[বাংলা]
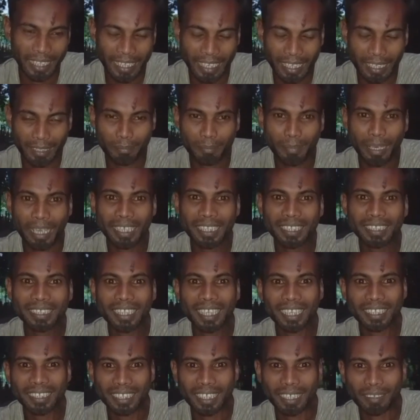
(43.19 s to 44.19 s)
এখানে মাটি
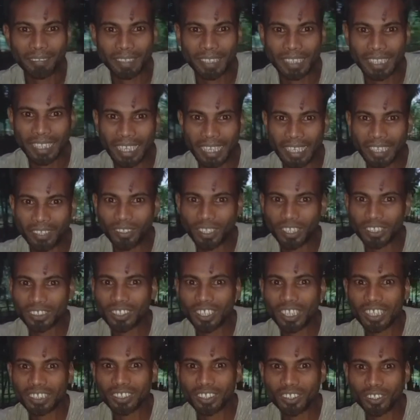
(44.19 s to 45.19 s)
দেওয়াতে আমাদের গাড়ি ঘোড়া
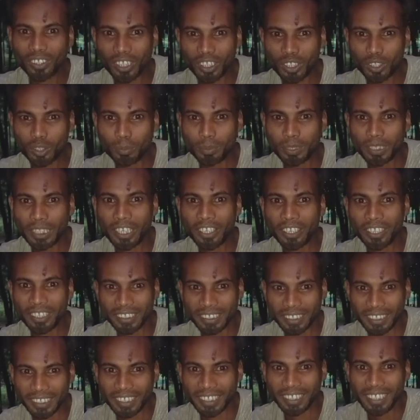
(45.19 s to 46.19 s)
চলাচল অনেক সুবিধা
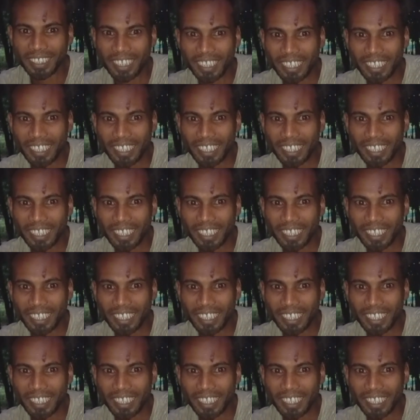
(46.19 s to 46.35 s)
হয়ে গেছে